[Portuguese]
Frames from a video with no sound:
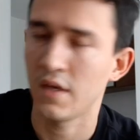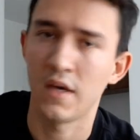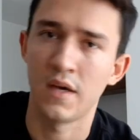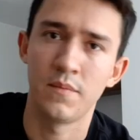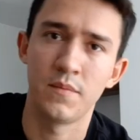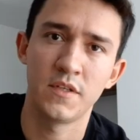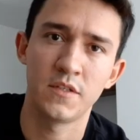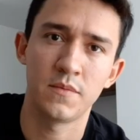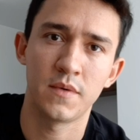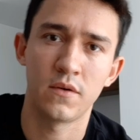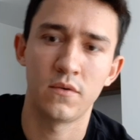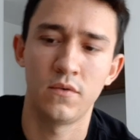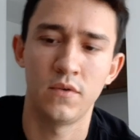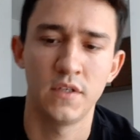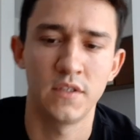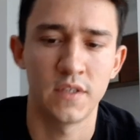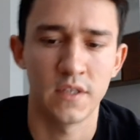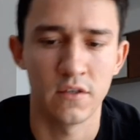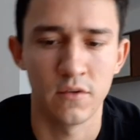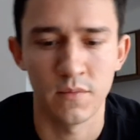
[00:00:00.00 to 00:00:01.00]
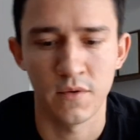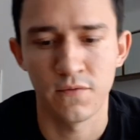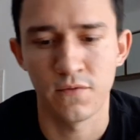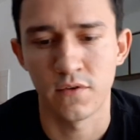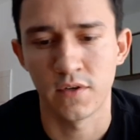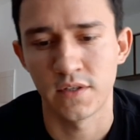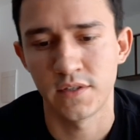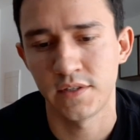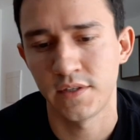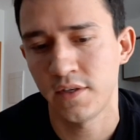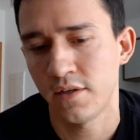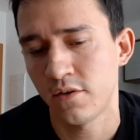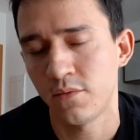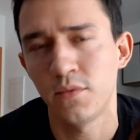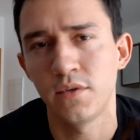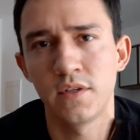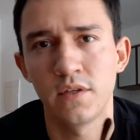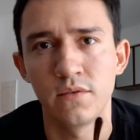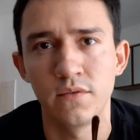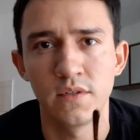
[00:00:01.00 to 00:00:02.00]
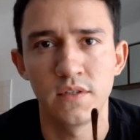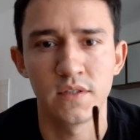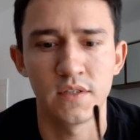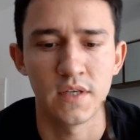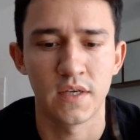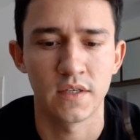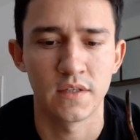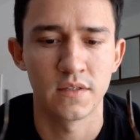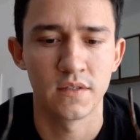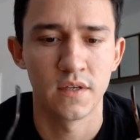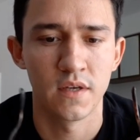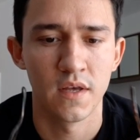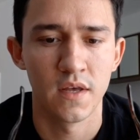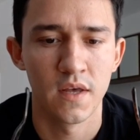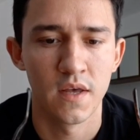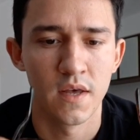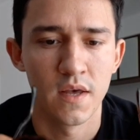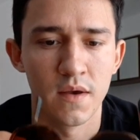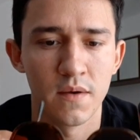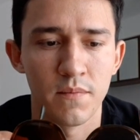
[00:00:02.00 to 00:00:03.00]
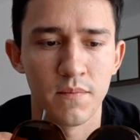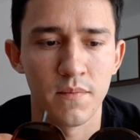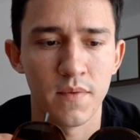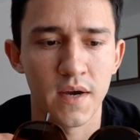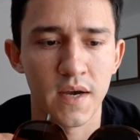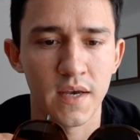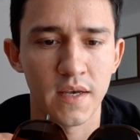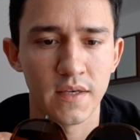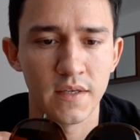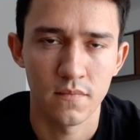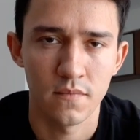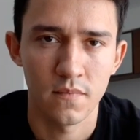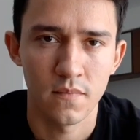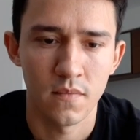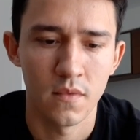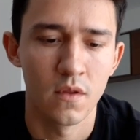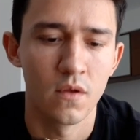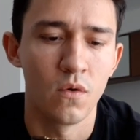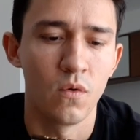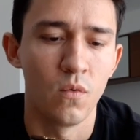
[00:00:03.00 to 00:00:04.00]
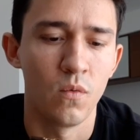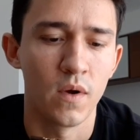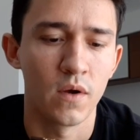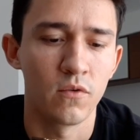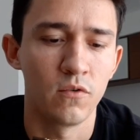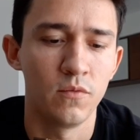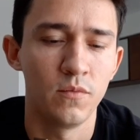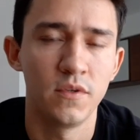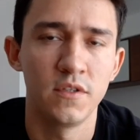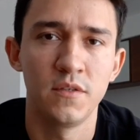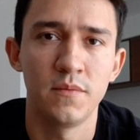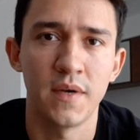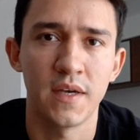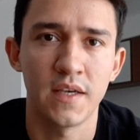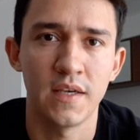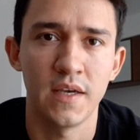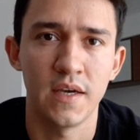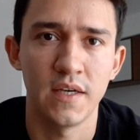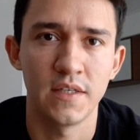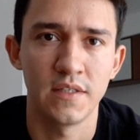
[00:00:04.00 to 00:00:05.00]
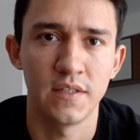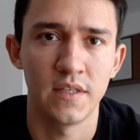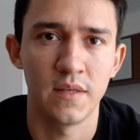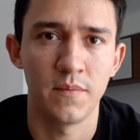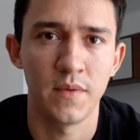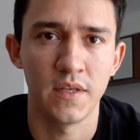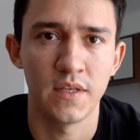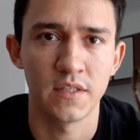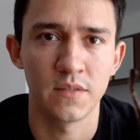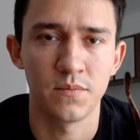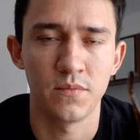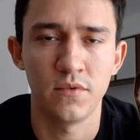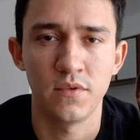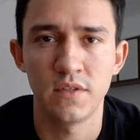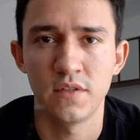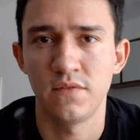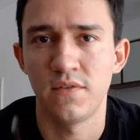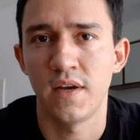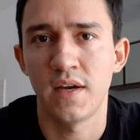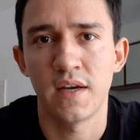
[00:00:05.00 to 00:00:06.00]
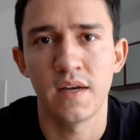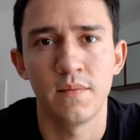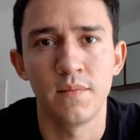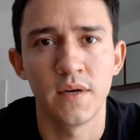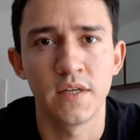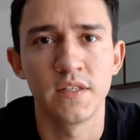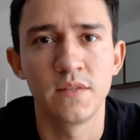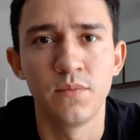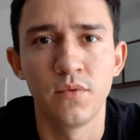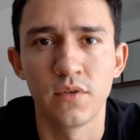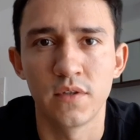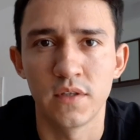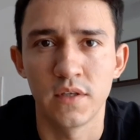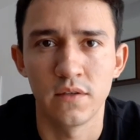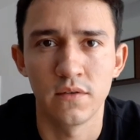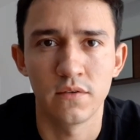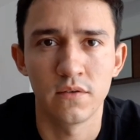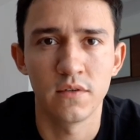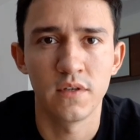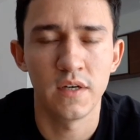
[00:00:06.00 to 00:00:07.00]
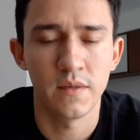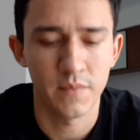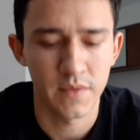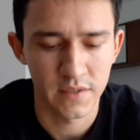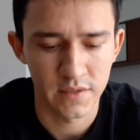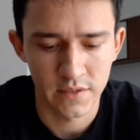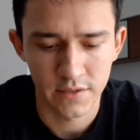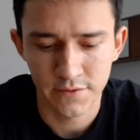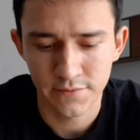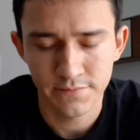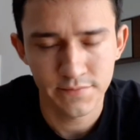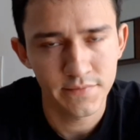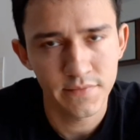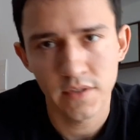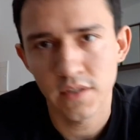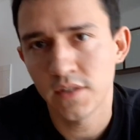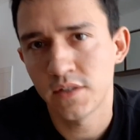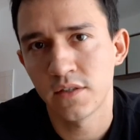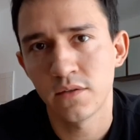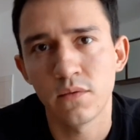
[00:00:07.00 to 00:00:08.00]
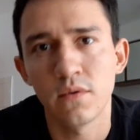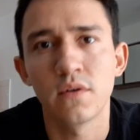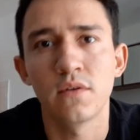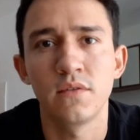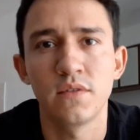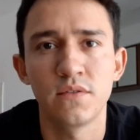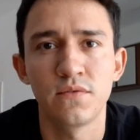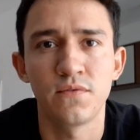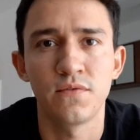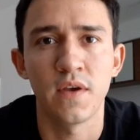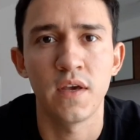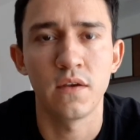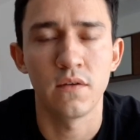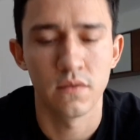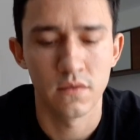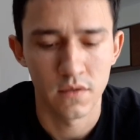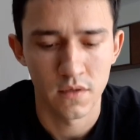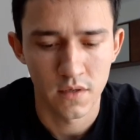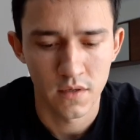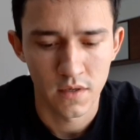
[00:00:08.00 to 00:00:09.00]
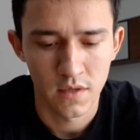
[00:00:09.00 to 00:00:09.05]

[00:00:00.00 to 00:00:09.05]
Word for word: A mesma coisa que uma frog skin, que é um modelo unissex. Mas o acúmulo de maquiagem também nas pontes vai acabar desbotando toda a armação e deixando o óculos feio.